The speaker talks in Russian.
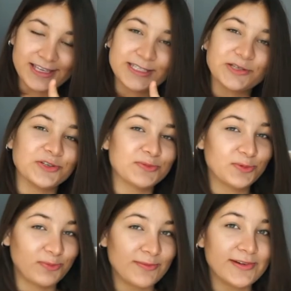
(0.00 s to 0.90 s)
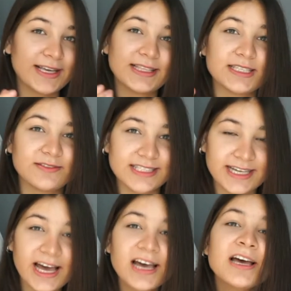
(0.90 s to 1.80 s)
если у вас проблема какая-то
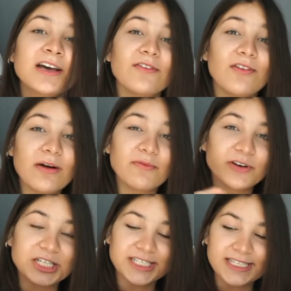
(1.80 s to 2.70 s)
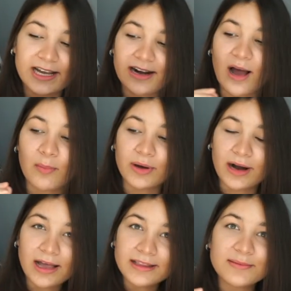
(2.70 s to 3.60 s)
заводская, вам ваш старый
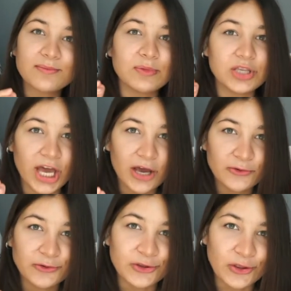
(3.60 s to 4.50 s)
аппарат меняют на